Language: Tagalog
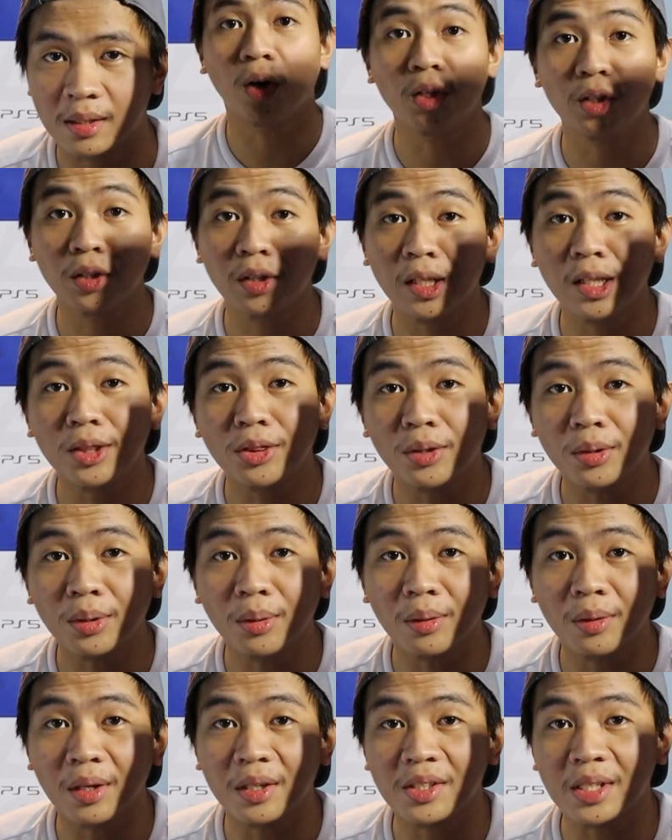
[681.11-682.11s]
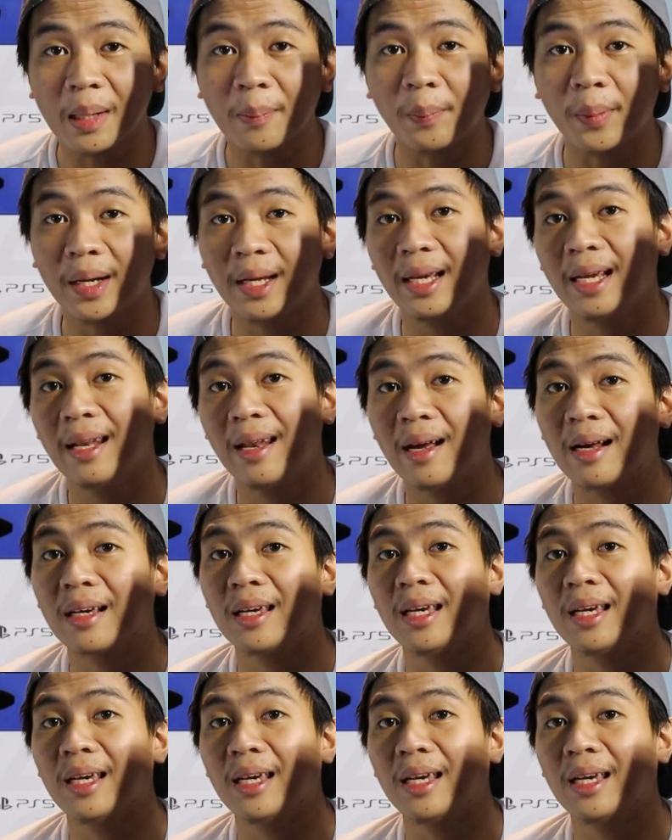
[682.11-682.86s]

All you need to do is syempre i-log